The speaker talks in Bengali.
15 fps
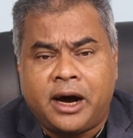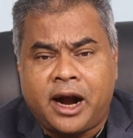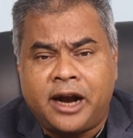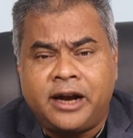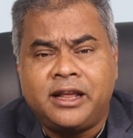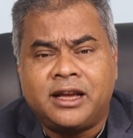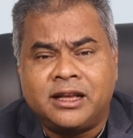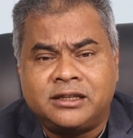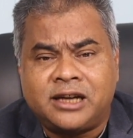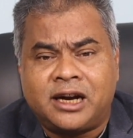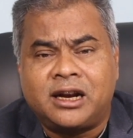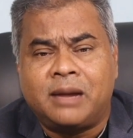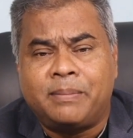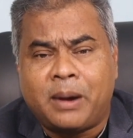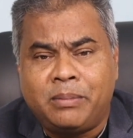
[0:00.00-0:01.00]
আর্টিকেল
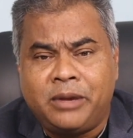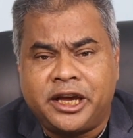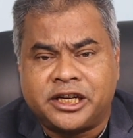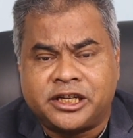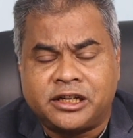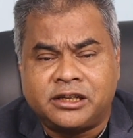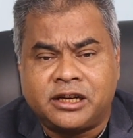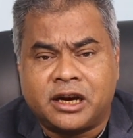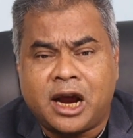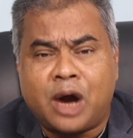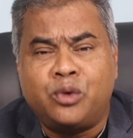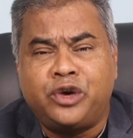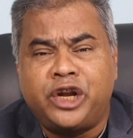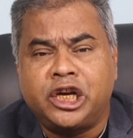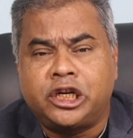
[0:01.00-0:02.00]
জার্নাল পাবলিকেশনের
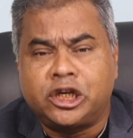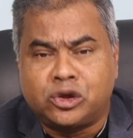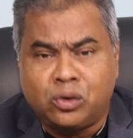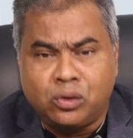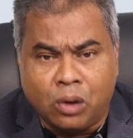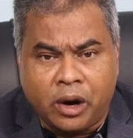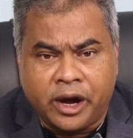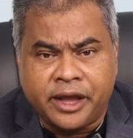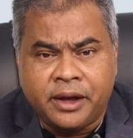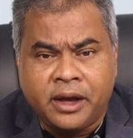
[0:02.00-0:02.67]
কাউন্টিংটা শুরু হয়